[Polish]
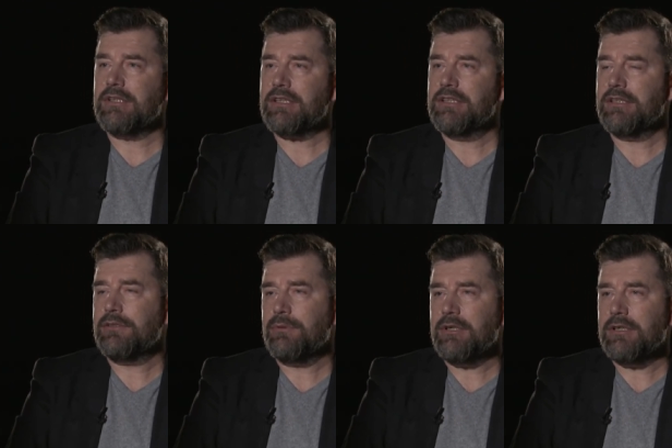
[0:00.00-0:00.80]
takie,
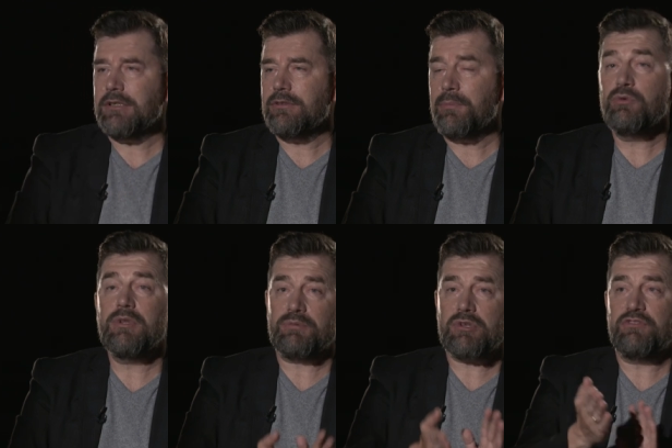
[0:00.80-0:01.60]
które no
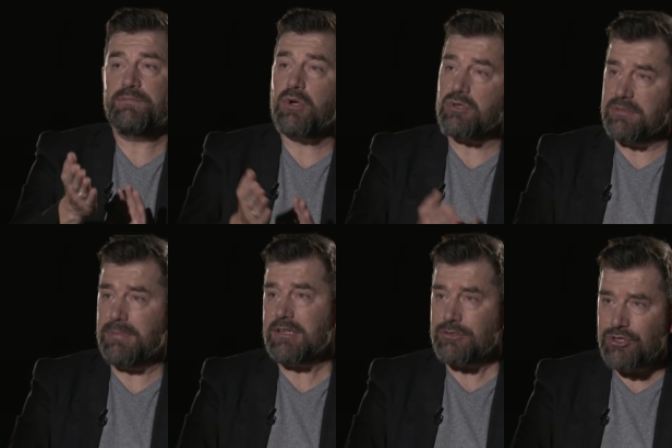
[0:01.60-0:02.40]
były na przykład wprost,
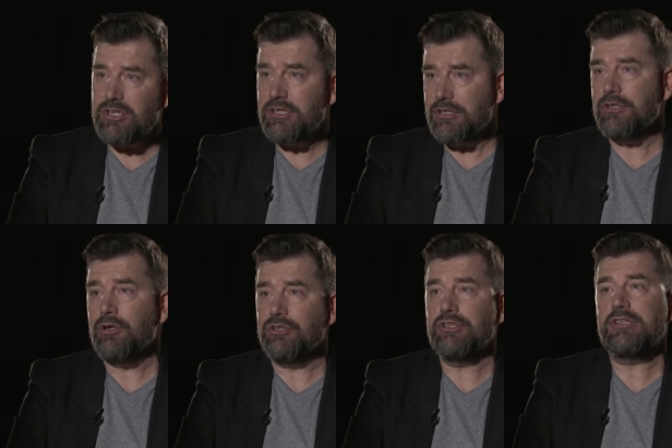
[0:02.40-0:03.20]
bardzo silny
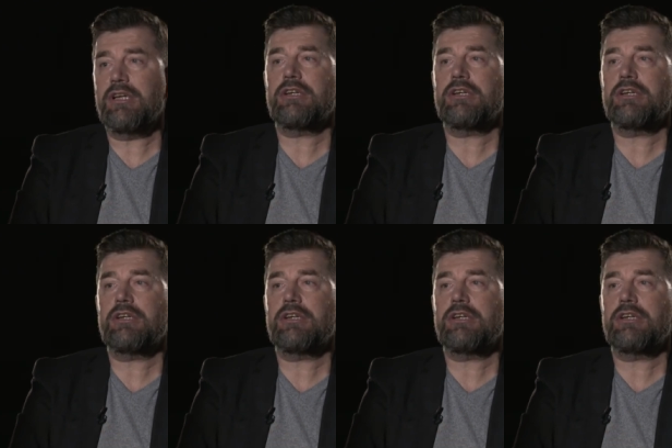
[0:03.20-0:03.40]
tygodnik,